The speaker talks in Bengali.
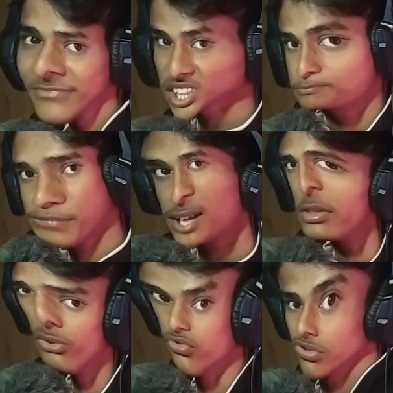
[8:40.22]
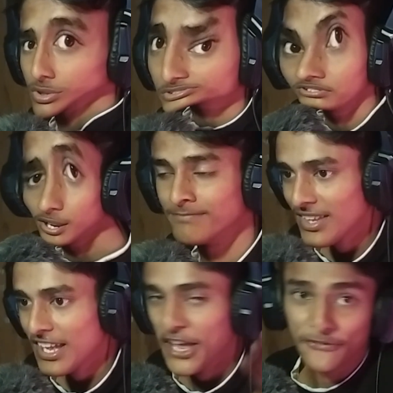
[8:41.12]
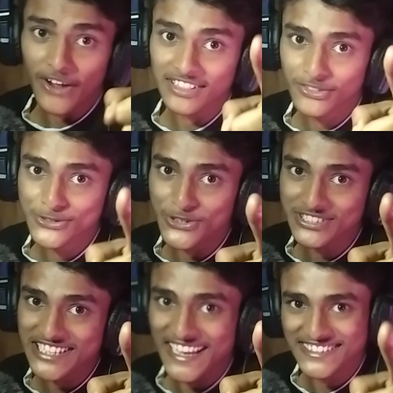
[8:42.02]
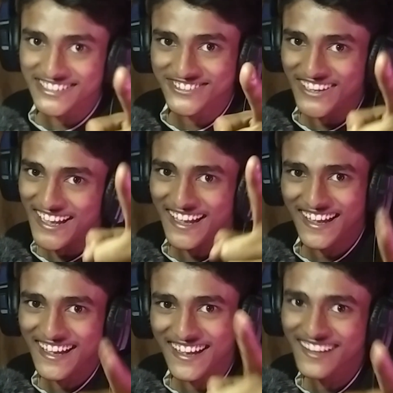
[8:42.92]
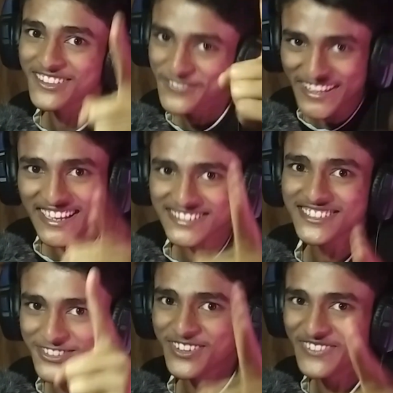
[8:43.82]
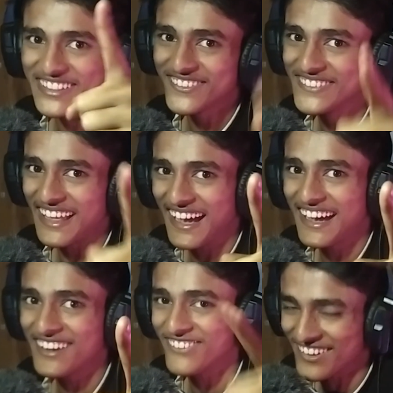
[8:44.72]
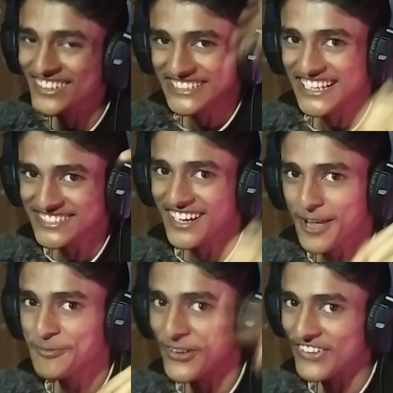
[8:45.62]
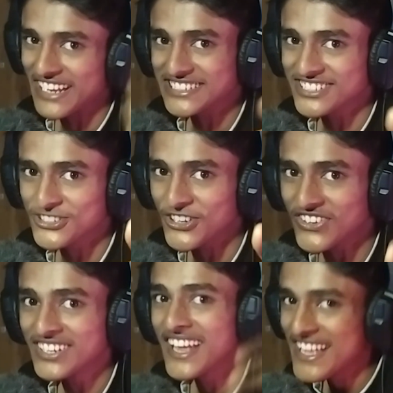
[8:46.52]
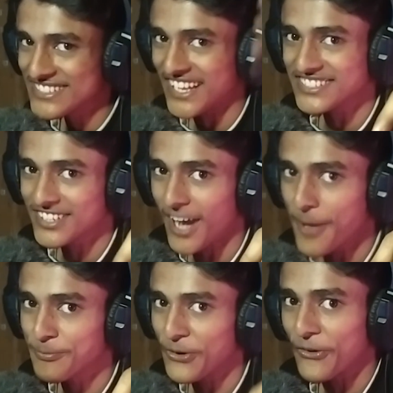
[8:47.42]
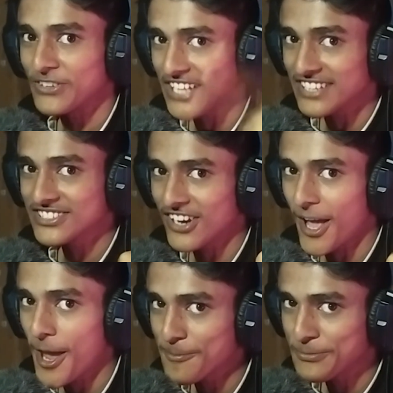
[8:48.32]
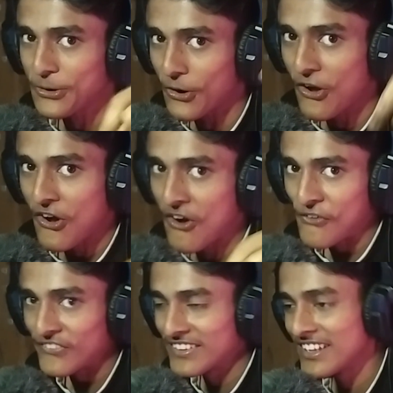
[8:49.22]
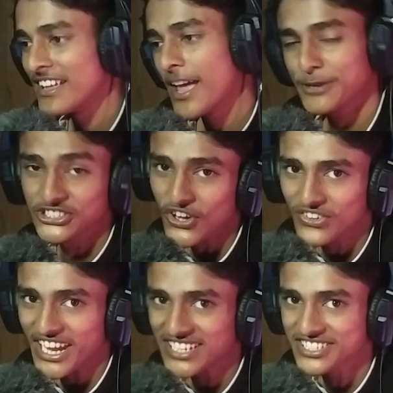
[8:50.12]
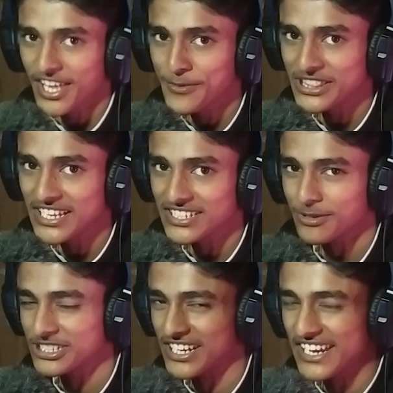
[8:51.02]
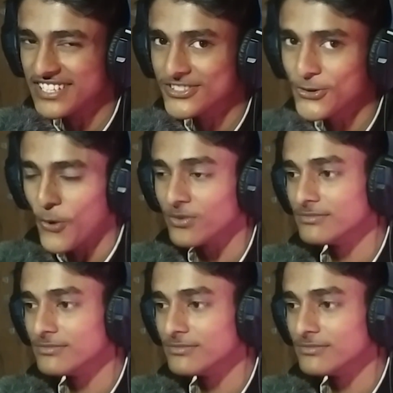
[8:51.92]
কি ফালতু জোকস দিলাম এই ফালতু জোকসে হেসেছো হ্যাঁ হ্যাঁ তুমি হেসেছো তুমি তুমি হ্যাঁ ফটাফট সাবস্ক্রাইব করো হেসেছো যখন সাবস্ক্রাইব করো সাবস্ক্রাইব করো এবার চলো নেক্সট গেমের দিকে যাওয়া যাক লেস গো